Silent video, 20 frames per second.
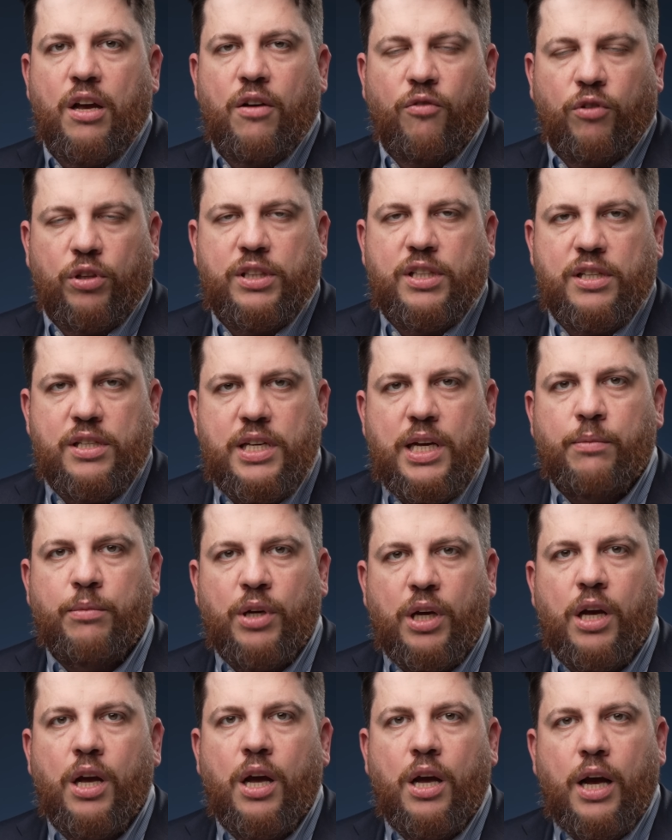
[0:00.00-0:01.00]
вот те
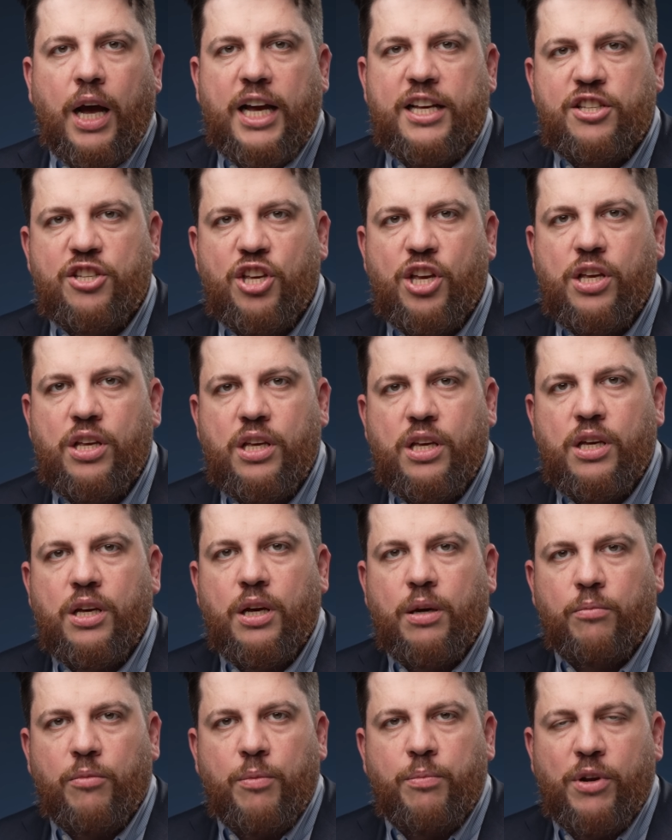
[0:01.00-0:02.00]
самые осенние
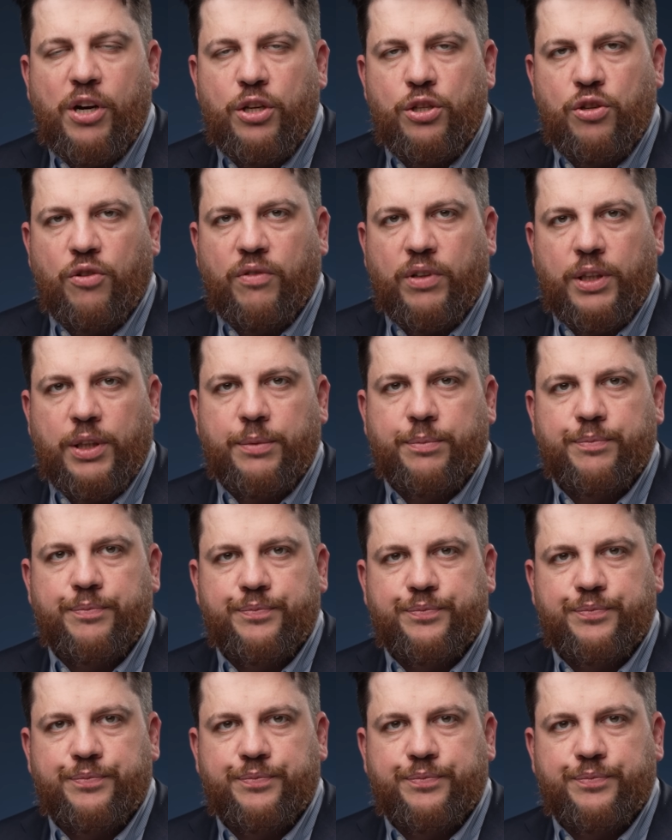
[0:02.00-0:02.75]
мобилизованные.